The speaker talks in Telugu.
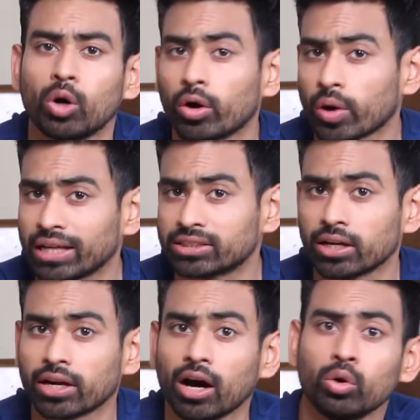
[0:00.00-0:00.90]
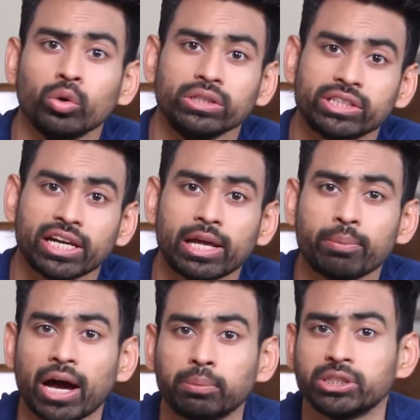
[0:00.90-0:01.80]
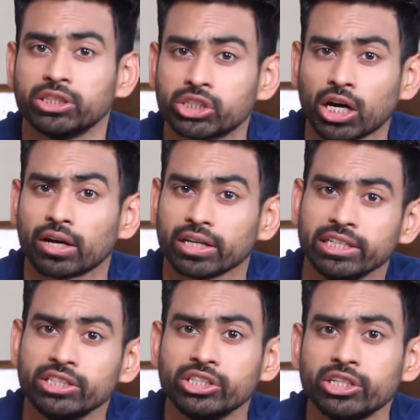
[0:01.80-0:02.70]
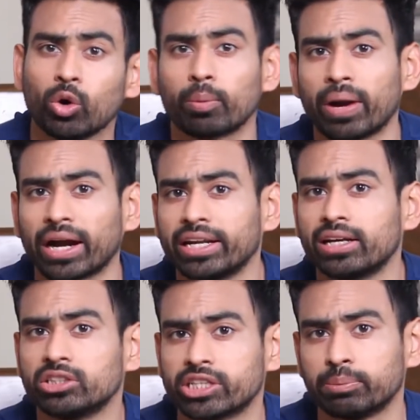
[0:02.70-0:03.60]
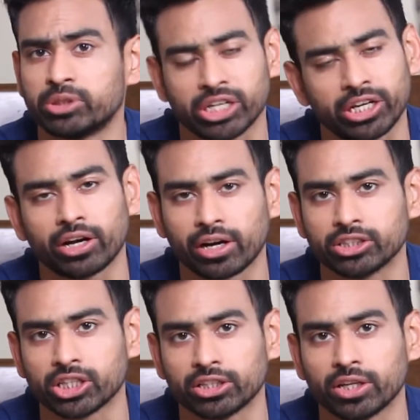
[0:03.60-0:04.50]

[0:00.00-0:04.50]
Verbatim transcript: ఇలా జరగకుండా ఉండాలని నేను ఫోర్ ఈజీ ప్రాక్టికల్ స్టెప్స్ షేర్ చేయాలనుకుంటున్నాను